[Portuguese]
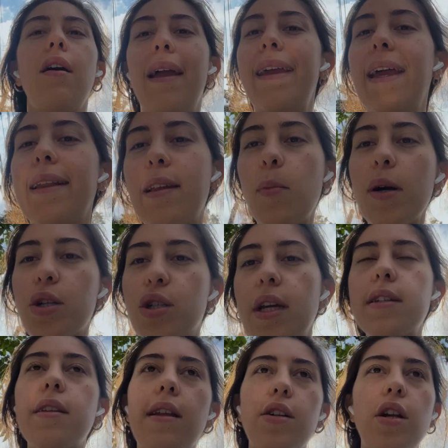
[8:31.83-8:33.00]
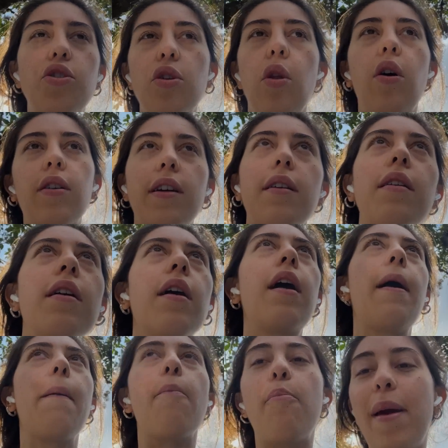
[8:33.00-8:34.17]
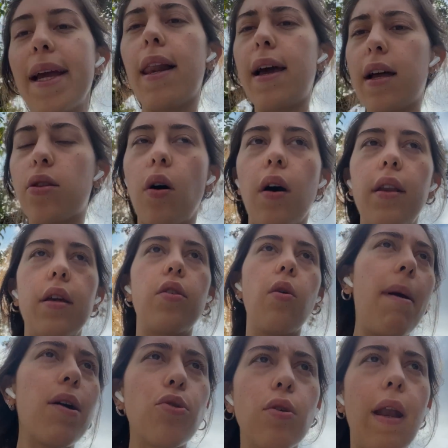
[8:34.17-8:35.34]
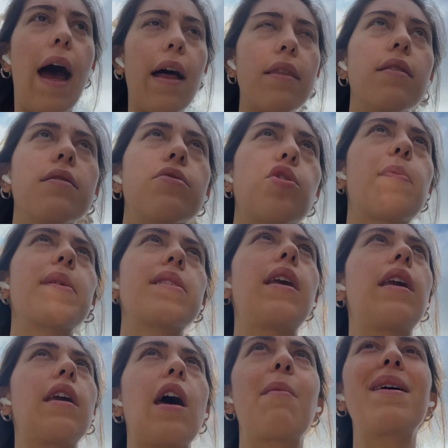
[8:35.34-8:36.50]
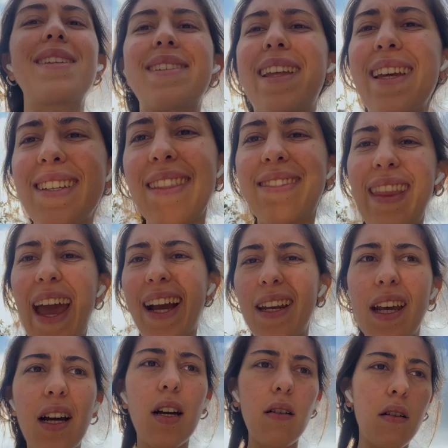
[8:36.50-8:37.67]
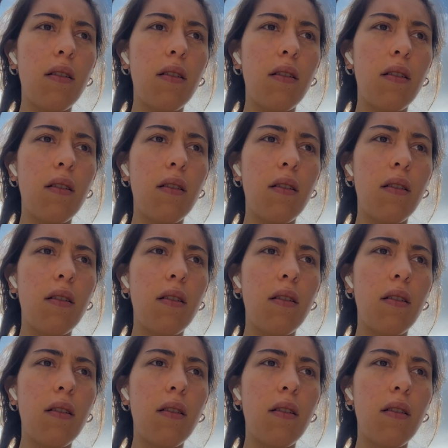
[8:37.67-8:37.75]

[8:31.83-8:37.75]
ir até uma agência da Jadlog, bem aleatória, no meio do nada. Tipo assim, era uma assistência técnica